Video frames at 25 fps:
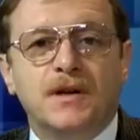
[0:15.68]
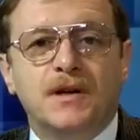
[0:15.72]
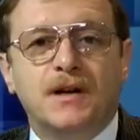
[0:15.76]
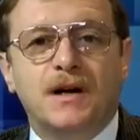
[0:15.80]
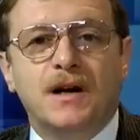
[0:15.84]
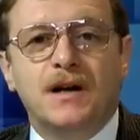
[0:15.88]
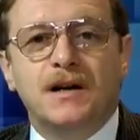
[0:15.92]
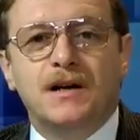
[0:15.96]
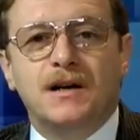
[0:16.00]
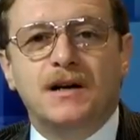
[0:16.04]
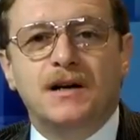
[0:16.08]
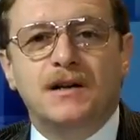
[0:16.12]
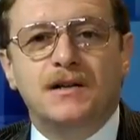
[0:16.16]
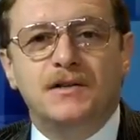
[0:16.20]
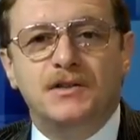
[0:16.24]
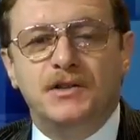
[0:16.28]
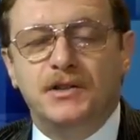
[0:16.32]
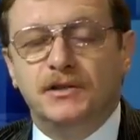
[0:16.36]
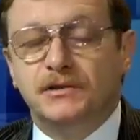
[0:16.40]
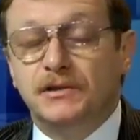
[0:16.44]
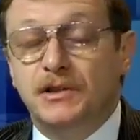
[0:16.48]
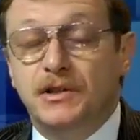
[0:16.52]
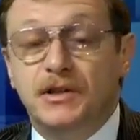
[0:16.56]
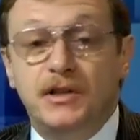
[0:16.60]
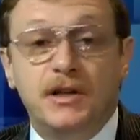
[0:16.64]
«Как
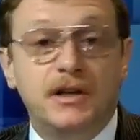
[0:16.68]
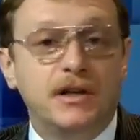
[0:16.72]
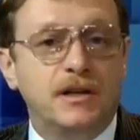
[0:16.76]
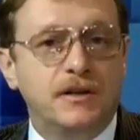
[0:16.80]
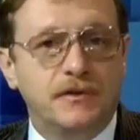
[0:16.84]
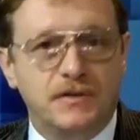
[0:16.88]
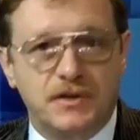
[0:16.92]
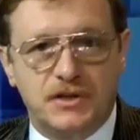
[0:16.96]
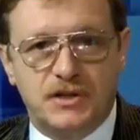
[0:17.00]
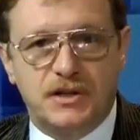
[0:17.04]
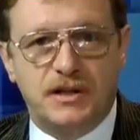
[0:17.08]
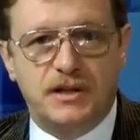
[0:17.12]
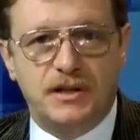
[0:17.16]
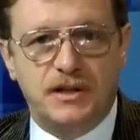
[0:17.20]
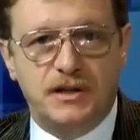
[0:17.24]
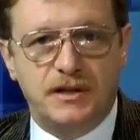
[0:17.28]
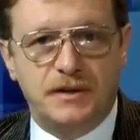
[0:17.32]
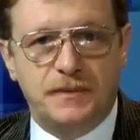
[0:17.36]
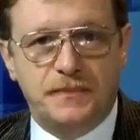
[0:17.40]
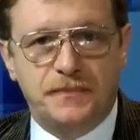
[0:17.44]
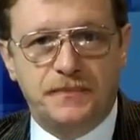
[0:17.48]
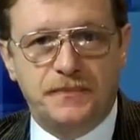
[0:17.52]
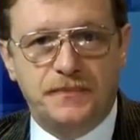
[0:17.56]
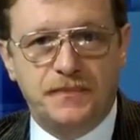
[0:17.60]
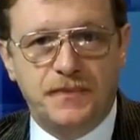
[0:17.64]
делать деньги в Израиле».
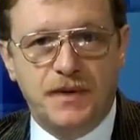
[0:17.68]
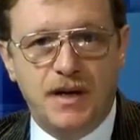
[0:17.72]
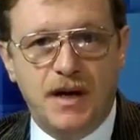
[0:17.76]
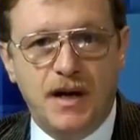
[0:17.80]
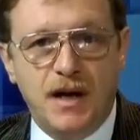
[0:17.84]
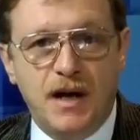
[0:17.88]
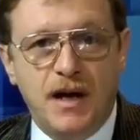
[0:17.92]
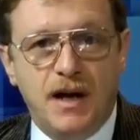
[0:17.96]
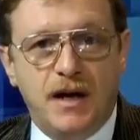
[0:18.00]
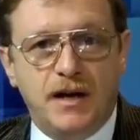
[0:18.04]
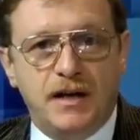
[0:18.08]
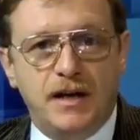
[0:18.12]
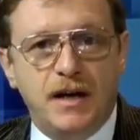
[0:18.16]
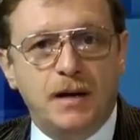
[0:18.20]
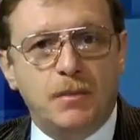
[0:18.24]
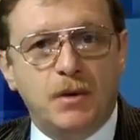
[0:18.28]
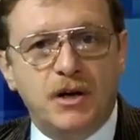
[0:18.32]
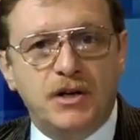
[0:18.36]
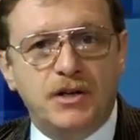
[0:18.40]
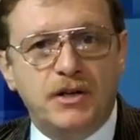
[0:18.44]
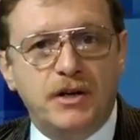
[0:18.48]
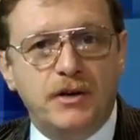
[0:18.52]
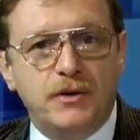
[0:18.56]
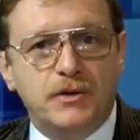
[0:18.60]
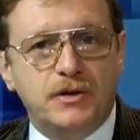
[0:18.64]
Я
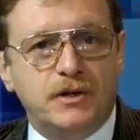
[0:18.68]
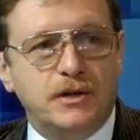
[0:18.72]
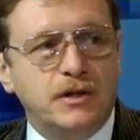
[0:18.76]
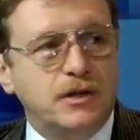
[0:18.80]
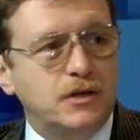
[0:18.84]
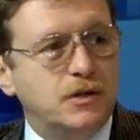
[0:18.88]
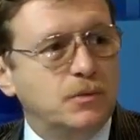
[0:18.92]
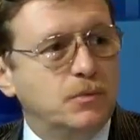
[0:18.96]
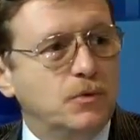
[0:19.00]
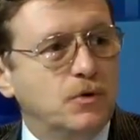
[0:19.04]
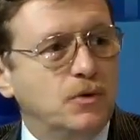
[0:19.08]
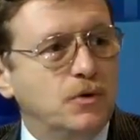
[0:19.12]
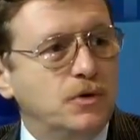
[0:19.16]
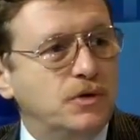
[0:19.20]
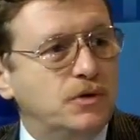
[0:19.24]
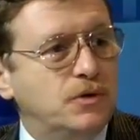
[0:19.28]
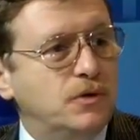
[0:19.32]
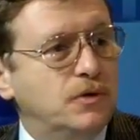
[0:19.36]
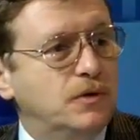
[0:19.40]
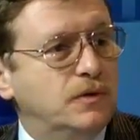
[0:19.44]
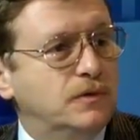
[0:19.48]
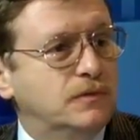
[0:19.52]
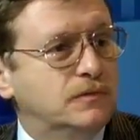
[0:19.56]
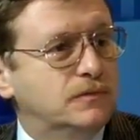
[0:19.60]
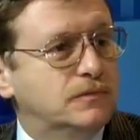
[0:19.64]
обращаюсь к нашему
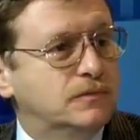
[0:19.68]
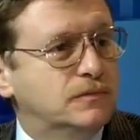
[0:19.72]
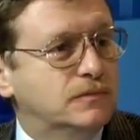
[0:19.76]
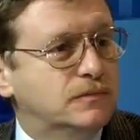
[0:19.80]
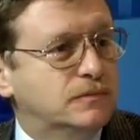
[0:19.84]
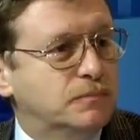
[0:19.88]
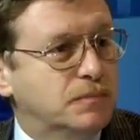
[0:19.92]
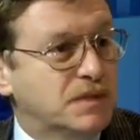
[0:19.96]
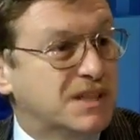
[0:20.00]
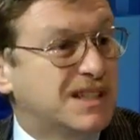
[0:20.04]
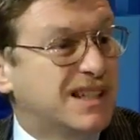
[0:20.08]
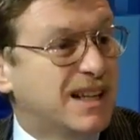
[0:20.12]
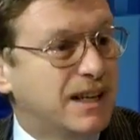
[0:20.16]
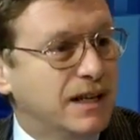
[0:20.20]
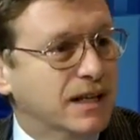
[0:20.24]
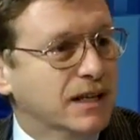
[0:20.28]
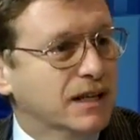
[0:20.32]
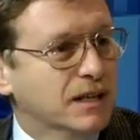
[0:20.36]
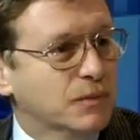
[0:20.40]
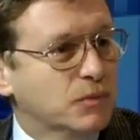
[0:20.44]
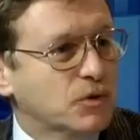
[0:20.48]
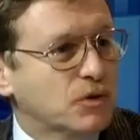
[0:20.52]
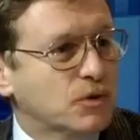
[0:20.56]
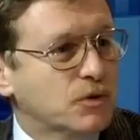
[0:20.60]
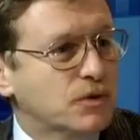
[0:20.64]
гостю,
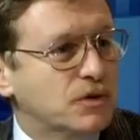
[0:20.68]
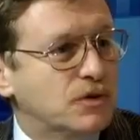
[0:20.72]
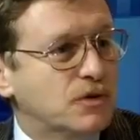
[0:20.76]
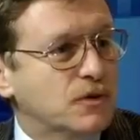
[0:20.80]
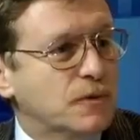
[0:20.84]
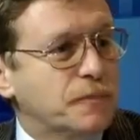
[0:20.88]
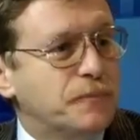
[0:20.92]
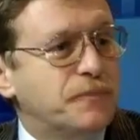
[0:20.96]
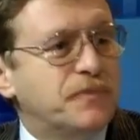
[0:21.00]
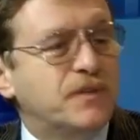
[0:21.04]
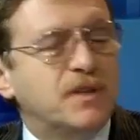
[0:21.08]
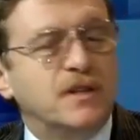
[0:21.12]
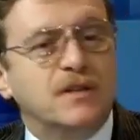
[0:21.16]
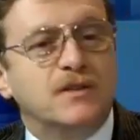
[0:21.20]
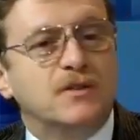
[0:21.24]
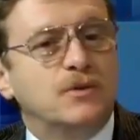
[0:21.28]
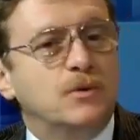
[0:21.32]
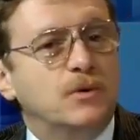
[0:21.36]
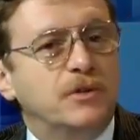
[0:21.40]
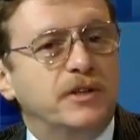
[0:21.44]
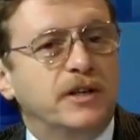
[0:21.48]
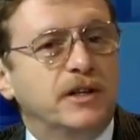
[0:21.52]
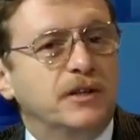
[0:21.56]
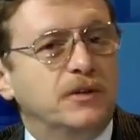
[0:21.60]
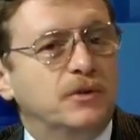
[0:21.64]
постоянному гостю,
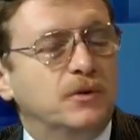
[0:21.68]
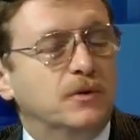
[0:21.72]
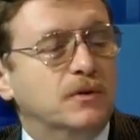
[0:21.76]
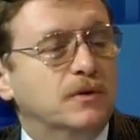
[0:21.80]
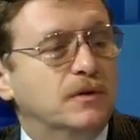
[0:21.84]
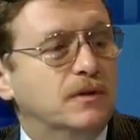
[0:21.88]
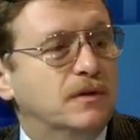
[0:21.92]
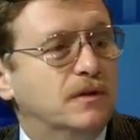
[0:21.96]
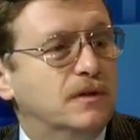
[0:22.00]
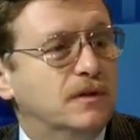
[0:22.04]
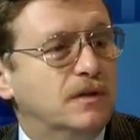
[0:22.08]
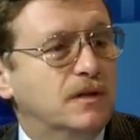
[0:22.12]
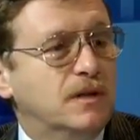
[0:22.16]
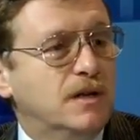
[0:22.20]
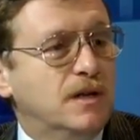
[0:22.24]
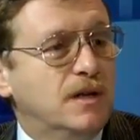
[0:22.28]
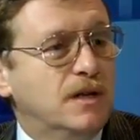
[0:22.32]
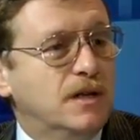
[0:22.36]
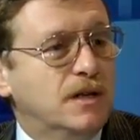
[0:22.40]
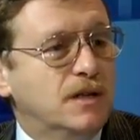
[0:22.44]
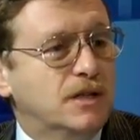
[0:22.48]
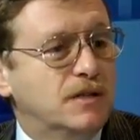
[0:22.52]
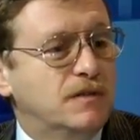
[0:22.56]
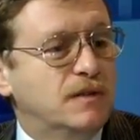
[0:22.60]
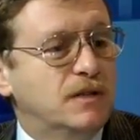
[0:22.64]
консультанту
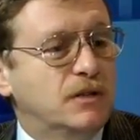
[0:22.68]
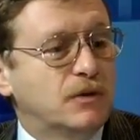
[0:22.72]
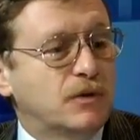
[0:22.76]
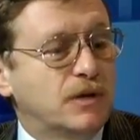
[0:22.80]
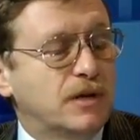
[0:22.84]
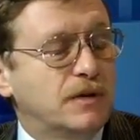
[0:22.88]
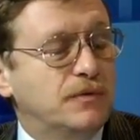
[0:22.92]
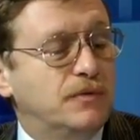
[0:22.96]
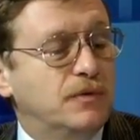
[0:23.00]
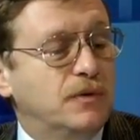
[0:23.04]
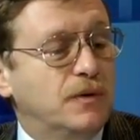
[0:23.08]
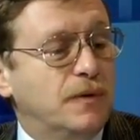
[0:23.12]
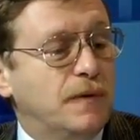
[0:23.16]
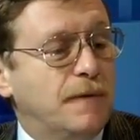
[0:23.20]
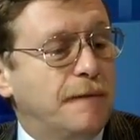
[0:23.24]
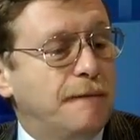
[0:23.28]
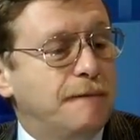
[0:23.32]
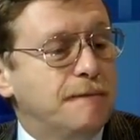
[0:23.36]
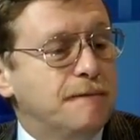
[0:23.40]
Свиту Рефу.